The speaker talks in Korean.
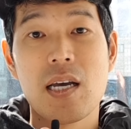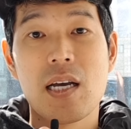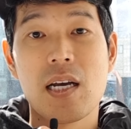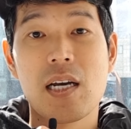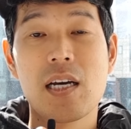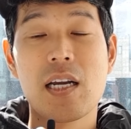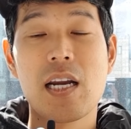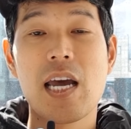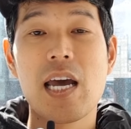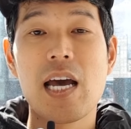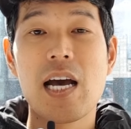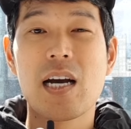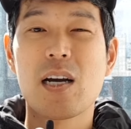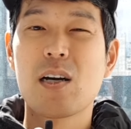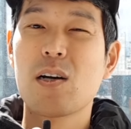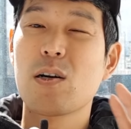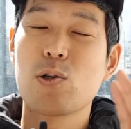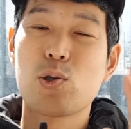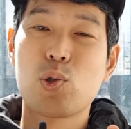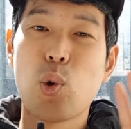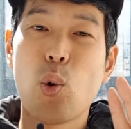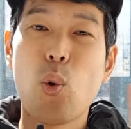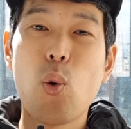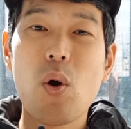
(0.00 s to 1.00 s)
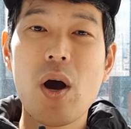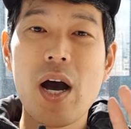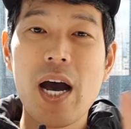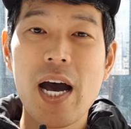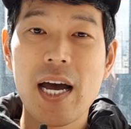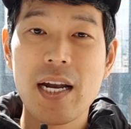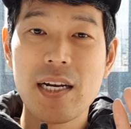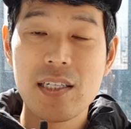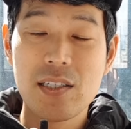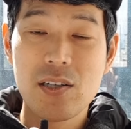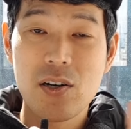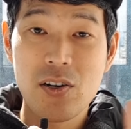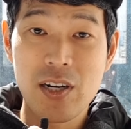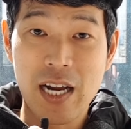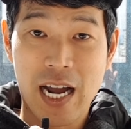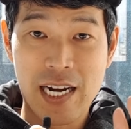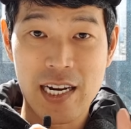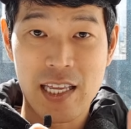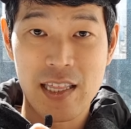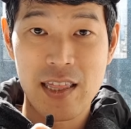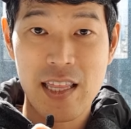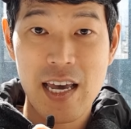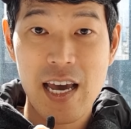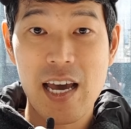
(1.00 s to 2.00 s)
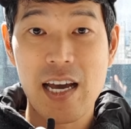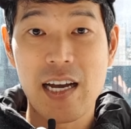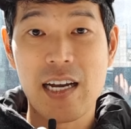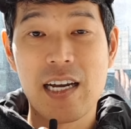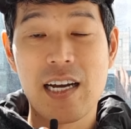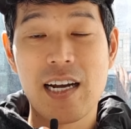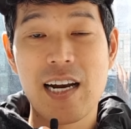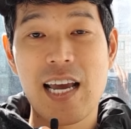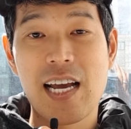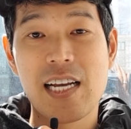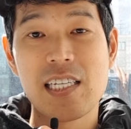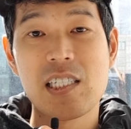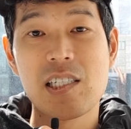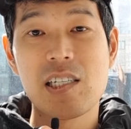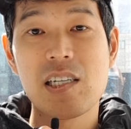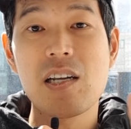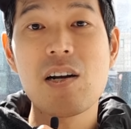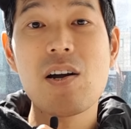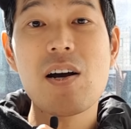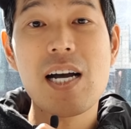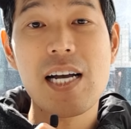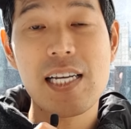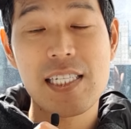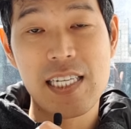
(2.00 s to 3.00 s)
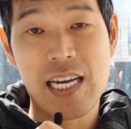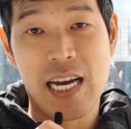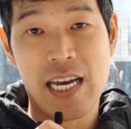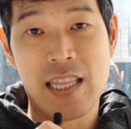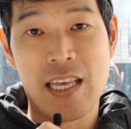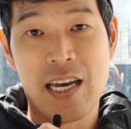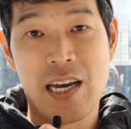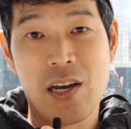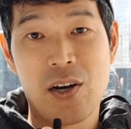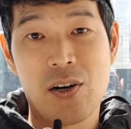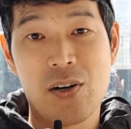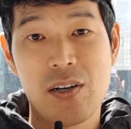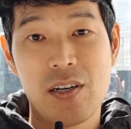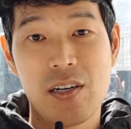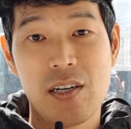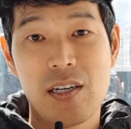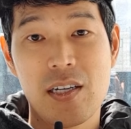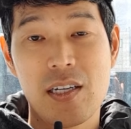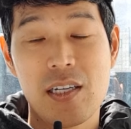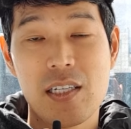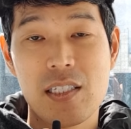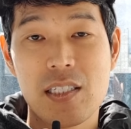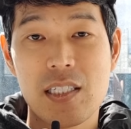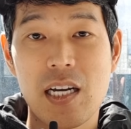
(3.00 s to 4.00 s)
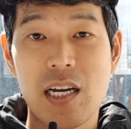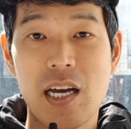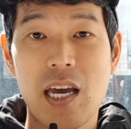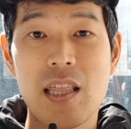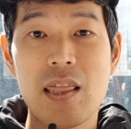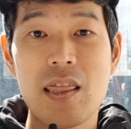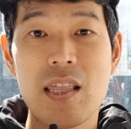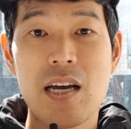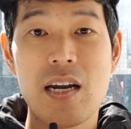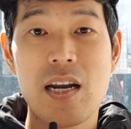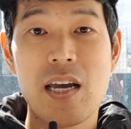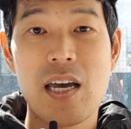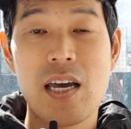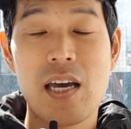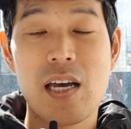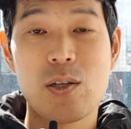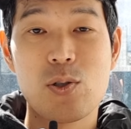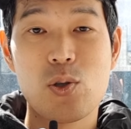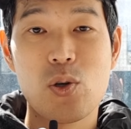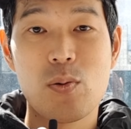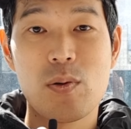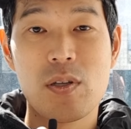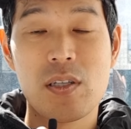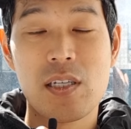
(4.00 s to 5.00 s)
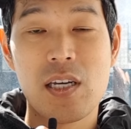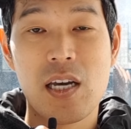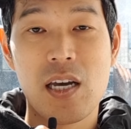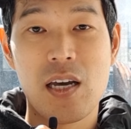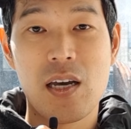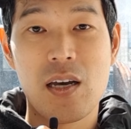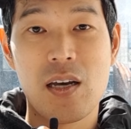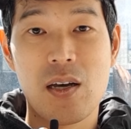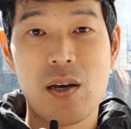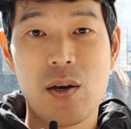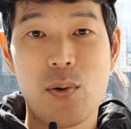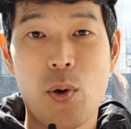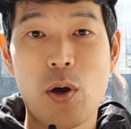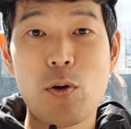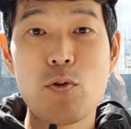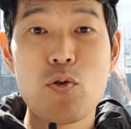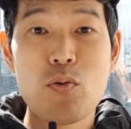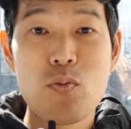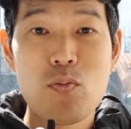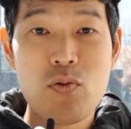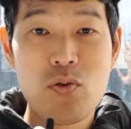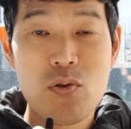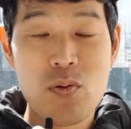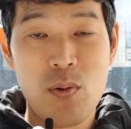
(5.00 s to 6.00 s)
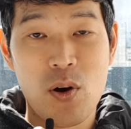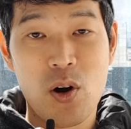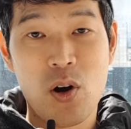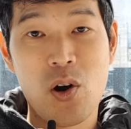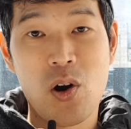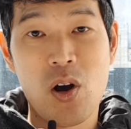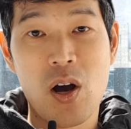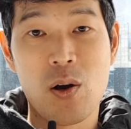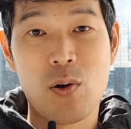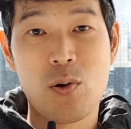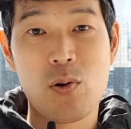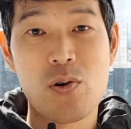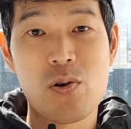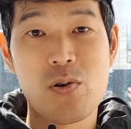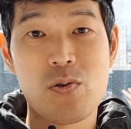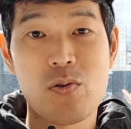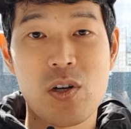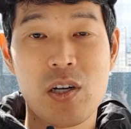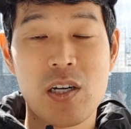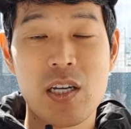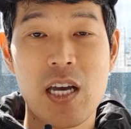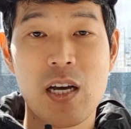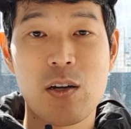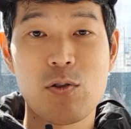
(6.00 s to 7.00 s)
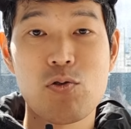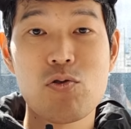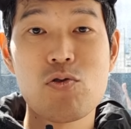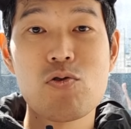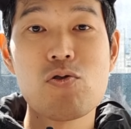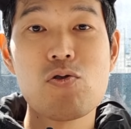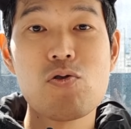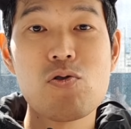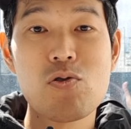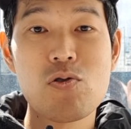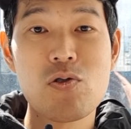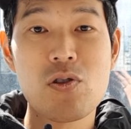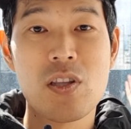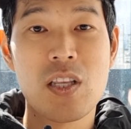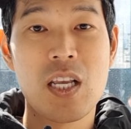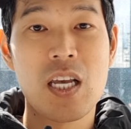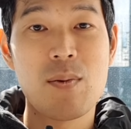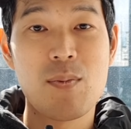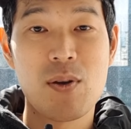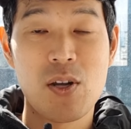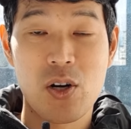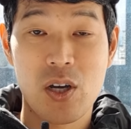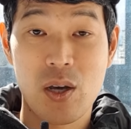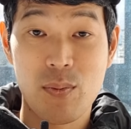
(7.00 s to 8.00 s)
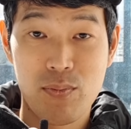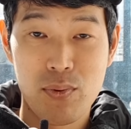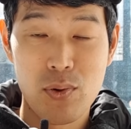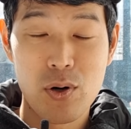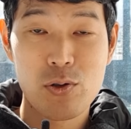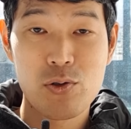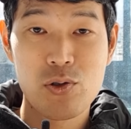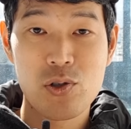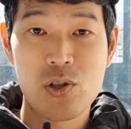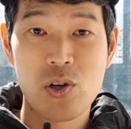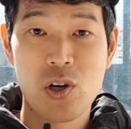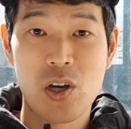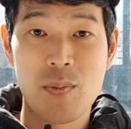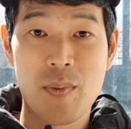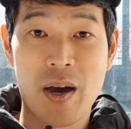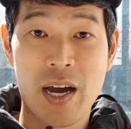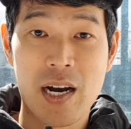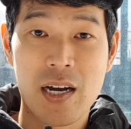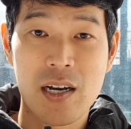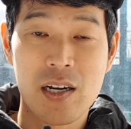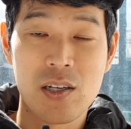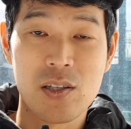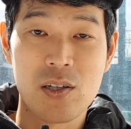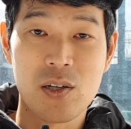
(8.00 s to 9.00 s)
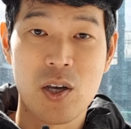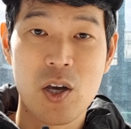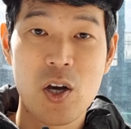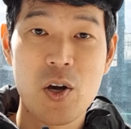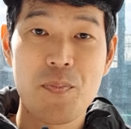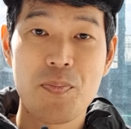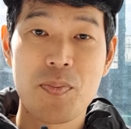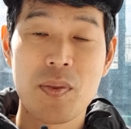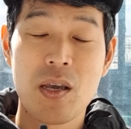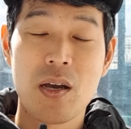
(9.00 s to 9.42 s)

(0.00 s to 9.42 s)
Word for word: 그래야 그걸 좋아하는 건 아닌데 그래야 싫어하지 않아요. 제가 옛날에 좀 이제 외국물 먹어갖고 그냥 누군누군님 이렇게 불러준 적이 많았거든요.